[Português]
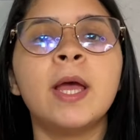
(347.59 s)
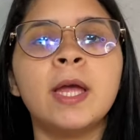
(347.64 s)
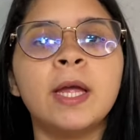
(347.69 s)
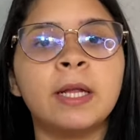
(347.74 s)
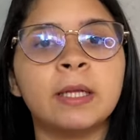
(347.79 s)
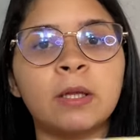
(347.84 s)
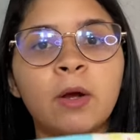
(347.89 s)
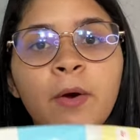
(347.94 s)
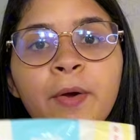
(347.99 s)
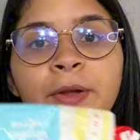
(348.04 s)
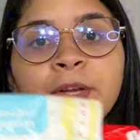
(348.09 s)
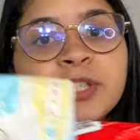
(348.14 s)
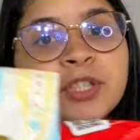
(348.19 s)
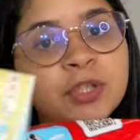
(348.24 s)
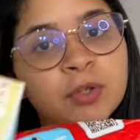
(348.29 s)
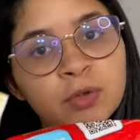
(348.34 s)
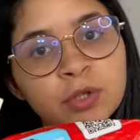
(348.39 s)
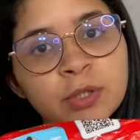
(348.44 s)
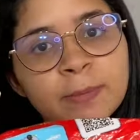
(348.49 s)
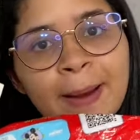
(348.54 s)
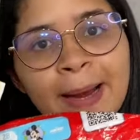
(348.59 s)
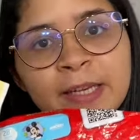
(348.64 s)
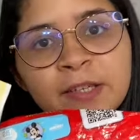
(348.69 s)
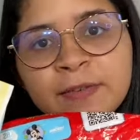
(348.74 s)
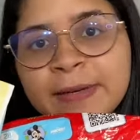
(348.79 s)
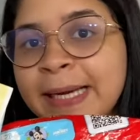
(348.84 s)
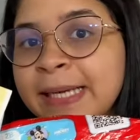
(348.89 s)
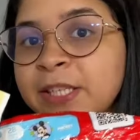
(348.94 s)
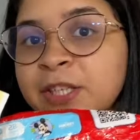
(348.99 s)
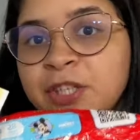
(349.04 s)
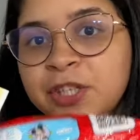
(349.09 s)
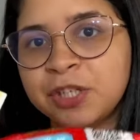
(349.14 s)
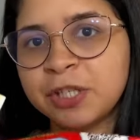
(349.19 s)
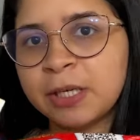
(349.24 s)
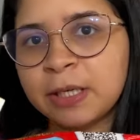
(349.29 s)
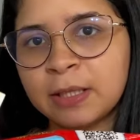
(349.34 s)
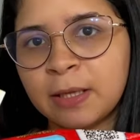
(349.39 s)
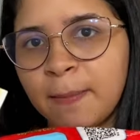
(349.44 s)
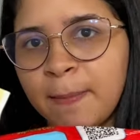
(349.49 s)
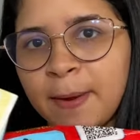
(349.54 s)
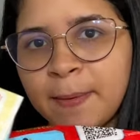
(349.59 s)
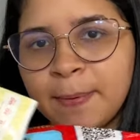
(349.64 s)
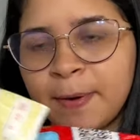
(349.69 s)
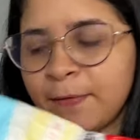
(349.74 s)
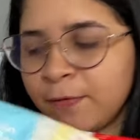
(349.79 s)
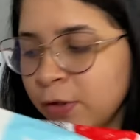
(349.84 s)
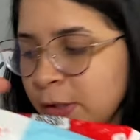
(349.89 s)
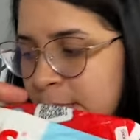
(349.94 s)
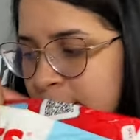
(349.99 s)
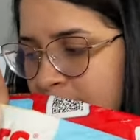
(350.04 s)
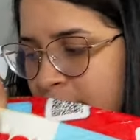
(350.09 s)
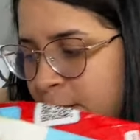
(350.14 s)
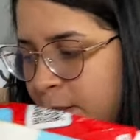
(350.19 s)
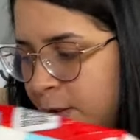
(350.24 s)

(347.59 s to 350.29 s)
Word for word: Então eu indico demais, fica de dica também para vocês.